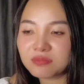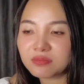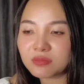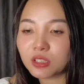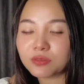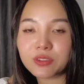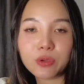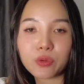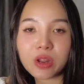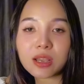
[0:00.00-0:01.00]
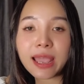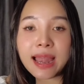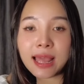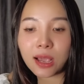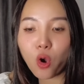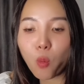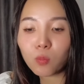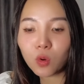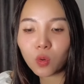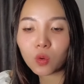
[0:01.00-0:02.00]
lượt view của nó khá là
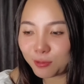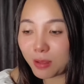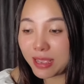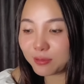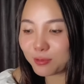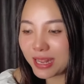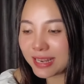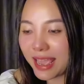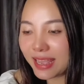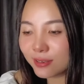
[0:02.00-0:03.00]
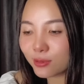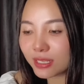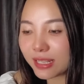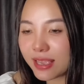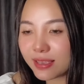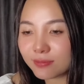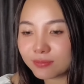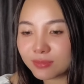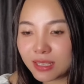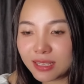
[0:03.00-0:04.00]
khủng luôn. Wow, quá đã luôn á cả nhà.
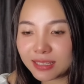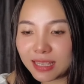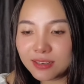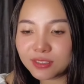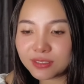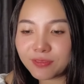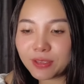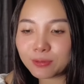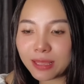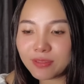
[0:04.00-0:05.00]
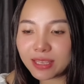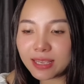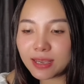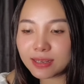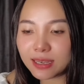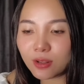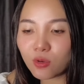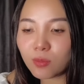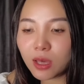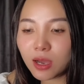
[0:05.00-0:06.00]
Cái lượt view, tại vì cái kênh này nó
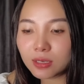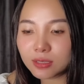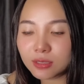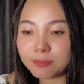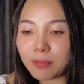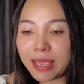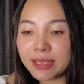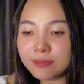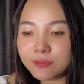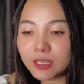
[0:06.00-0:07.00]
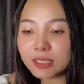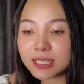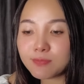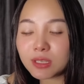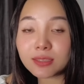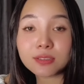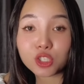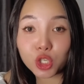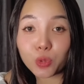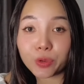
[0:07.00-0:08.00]
cũng lớn nữa, bảy phẩy chín mươi tư
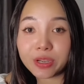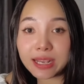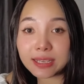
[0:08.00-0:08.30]
triệu người đăng